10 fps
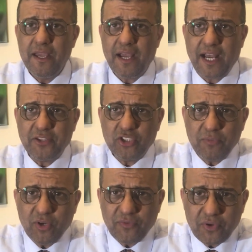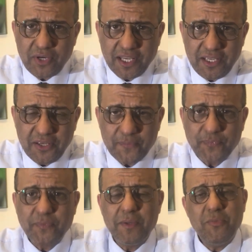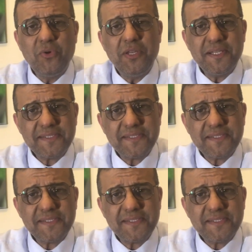حضرتك بيقول في الاغنيه ايه بيقول